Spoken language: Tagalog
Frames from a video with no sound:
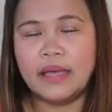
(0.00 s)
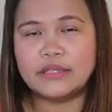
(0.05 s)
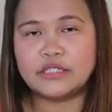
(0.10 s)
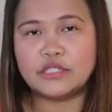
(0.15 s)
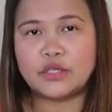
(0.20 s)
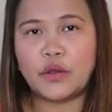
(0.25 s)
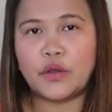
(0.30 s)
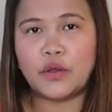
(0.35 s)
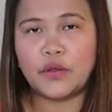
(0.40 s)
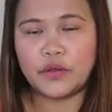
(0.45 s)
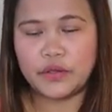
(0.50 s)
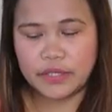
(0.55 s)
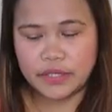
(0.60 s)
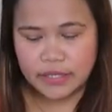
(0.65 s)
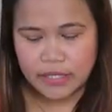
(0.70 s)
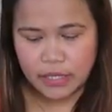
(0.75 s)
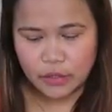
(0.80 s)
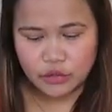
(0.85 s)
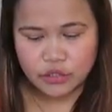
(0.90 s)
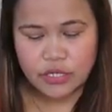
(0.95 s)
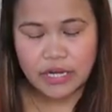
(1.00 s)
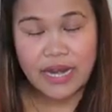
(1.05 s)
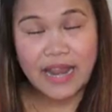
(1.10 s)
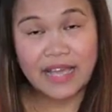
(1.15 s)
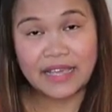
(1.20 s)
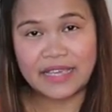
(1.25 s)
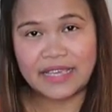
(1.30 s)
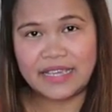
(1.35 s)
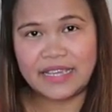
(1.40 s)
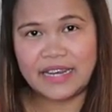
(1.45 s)
So, hindi ko siya
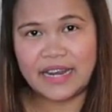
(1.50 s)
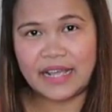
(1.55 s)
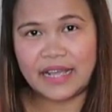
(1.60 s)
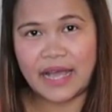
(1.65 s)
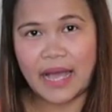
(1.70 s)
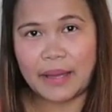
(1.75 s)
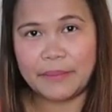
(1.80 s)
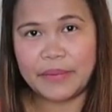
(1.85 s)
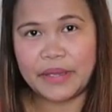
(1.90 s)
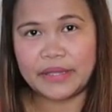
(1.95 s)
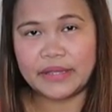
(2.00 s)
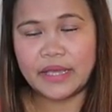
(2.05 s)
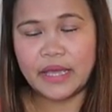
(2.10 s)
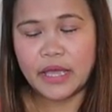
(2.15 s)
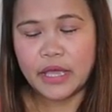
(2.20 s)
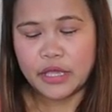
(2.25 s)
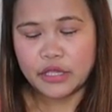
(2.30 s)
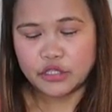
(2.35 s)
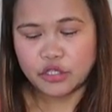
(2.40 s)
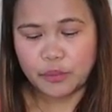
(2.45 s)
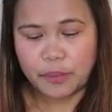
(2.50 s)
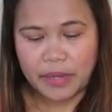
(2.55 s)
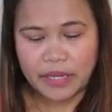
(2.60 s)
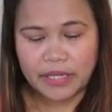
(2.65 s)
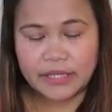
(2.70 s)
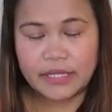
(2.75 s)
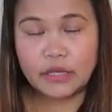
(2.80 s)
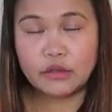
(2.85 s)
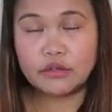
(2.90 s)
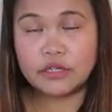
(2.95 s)
laging ginagamit. So, pag
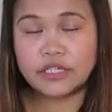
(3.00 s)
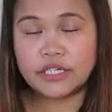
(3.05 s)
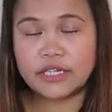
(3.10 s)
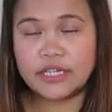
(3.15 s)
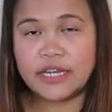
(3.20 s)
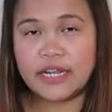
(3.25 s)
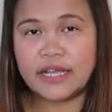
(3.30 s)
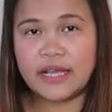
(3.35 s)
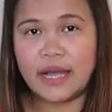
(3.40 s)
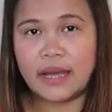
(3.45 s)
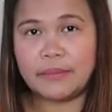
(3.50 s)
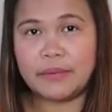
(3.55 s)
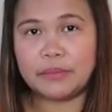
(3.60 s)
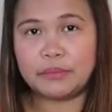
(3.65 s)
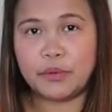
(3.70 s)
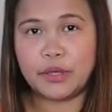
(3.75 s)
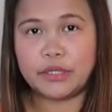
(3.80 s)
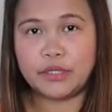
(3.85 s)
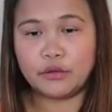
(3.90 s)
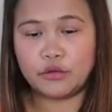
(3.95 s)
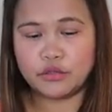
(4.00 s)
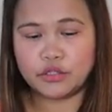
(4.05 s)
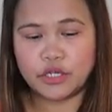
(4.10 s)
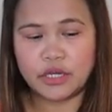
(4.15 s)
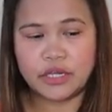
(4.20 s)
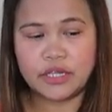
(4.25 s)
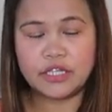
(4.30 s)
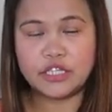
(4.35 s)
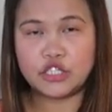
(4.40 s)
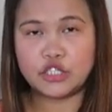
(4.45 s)
hindi ko na siya ginagamit, pwede ko
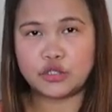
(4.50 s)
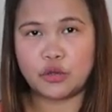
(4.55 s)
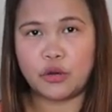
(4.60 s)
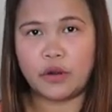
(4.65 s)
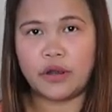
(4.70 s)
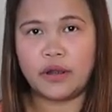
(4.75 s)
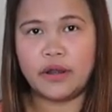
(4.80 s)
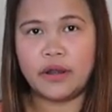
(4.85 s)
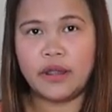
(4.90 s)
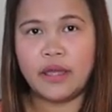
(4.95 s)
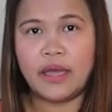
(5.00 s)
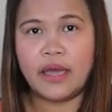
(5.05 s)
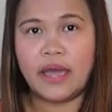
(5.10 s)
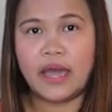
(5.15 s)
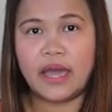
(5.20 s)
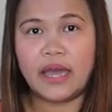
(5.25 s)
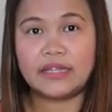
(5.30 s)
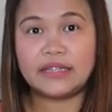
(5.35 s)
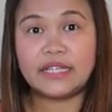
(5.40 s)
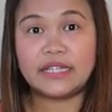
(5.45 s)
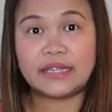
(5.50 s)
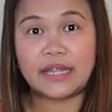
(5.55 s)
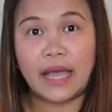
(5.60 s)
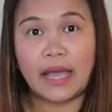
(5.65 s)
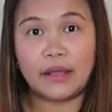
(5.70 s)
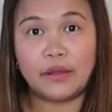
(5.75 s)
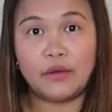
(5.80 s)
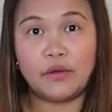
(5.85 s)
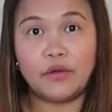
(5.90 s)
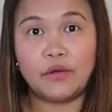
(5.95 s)
siyang in-store at
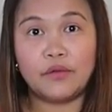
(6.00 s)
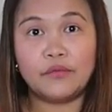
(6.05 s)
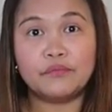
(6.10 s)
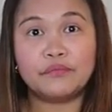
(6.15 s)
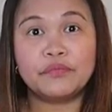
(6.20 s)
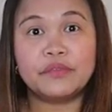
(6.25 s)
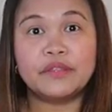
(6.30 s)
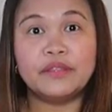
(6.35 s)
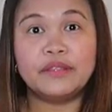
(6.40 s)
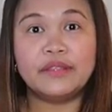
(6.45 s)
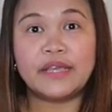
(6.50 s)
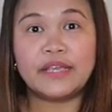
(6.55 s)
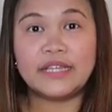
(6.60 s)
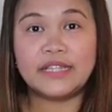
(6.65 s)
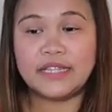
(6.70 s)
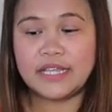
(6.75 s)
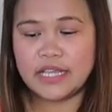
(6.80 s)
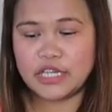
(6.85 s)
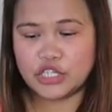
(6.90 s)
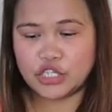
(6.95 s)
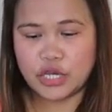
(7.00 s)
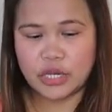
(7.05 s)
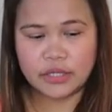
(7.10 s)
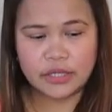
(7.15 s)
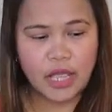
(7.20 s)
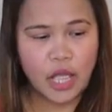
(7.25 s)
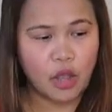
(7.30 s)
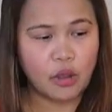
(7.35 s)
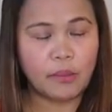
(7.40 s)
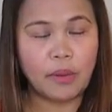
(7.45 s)
itago nang hindi siya,
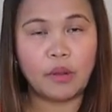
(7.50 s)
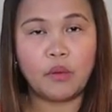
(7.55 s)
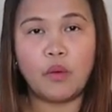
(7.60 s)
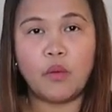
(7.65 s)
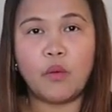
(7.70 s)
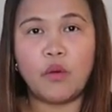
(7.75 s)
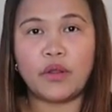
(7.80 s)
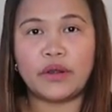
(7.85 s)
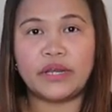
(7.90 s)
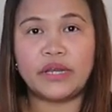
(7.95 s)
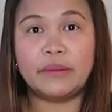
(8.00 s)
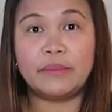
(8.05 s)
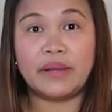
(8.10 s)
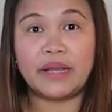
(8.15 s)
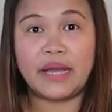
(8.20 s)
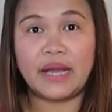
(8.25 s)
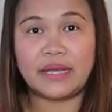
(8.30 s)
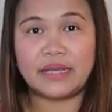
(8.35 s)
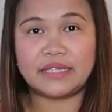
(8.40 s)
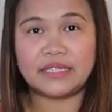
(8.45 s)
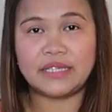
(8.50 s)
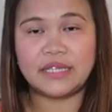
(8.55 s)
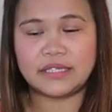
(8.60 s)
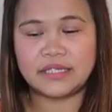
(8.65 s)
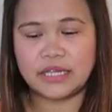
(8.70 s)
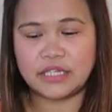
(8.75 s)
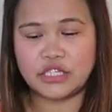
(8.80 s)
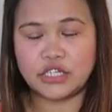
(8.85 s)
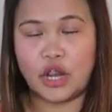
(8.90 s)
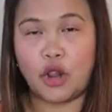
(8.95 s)
hindi ako mag-worry na
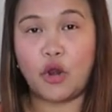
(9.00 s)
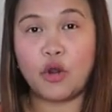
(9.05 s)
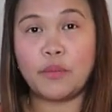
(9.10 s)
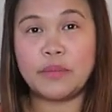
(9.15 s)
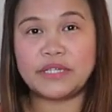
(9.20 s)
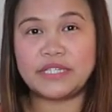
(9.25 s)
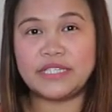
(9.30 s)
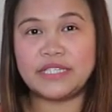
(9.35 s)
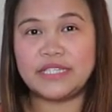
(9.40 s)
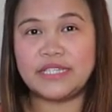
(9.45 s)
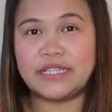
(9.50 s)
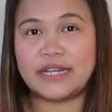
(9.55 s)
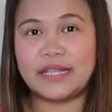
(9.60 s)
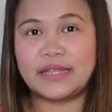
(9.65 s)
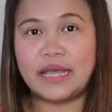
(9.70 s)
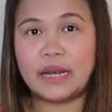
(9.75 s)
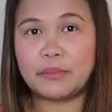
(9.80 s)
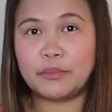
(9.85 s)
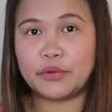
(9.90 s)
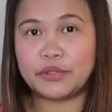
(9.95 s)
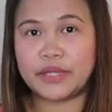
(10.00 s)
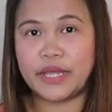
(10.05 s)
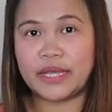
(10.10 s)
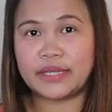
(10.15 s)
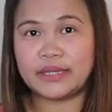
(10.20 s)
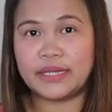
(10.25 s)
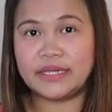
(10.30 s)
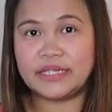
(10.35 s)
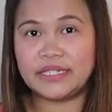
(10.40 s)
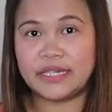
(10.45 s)
magagasgasan siya or masisira dahil
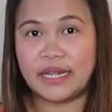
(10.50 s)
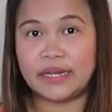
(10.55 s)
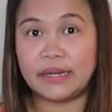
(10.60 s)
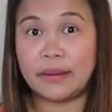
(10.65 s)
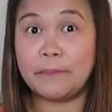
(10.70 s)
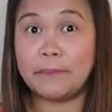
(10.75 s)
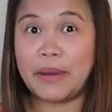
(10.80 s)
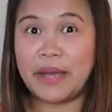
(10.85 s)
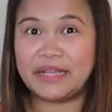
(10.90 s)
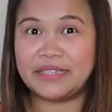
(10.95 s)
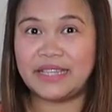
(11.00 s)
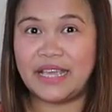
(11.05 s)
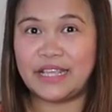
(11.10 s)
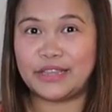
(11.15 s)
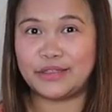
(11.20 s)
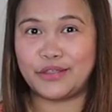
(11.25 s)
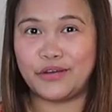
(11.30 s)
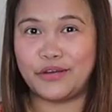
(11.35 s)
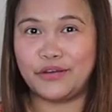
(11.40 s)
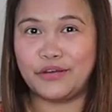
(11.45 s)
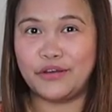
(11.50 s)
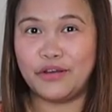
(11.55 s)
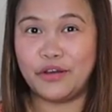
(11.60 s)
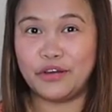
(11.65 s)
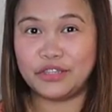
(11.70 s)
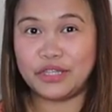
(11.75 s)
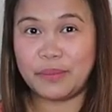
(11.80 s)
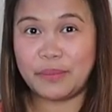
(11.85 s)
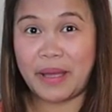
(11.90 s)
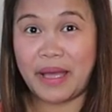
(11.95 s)
protected siya ng bag na ito.
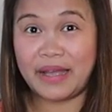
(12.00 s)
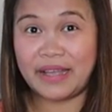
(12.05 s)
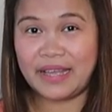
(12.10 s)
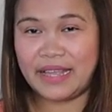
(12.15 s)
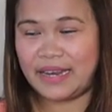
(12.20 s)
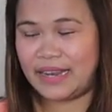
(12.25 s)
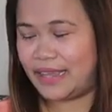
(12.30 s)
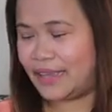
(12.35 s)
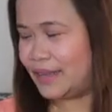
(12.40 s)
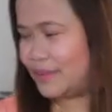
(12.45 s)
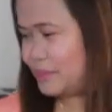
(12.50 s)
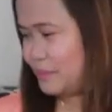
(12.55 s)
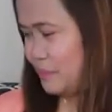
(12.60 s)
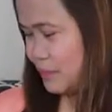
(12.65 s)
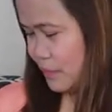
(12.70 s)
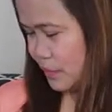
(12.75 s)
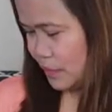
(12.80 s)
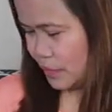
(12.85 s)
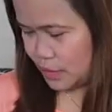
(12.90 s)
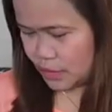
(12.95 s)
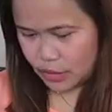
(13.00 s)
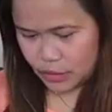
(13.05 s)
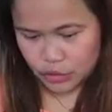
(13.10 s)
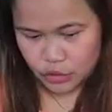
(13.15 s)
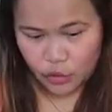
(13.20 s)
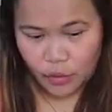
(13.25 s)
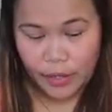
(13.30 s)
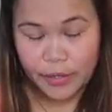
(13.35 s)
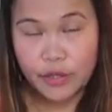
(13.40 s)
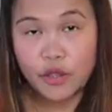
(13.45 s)
O di ba ang galing?
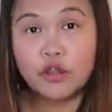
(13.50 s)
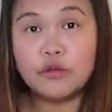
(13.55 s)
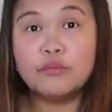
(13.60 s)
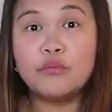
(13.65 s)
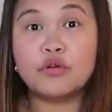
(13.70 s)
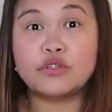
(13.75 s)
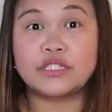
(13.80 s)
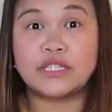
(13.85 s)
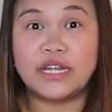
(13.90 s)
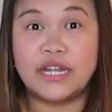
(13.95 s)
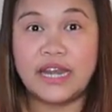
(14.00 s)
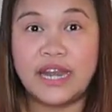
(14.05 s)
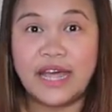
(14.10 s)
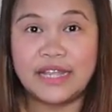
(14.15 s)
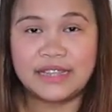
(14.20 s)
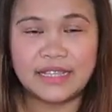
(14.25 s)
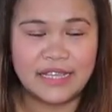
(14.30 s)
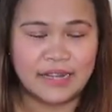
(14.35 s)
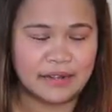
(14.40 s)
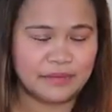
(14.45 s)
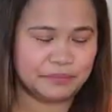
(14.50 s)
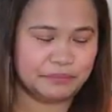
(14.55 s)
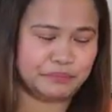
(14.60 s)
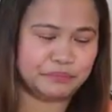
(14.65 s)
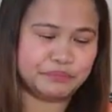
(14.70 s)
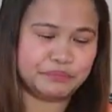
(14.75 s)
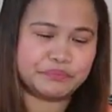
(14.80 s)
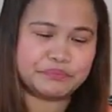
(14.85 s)
So ngayon, buksan na natin.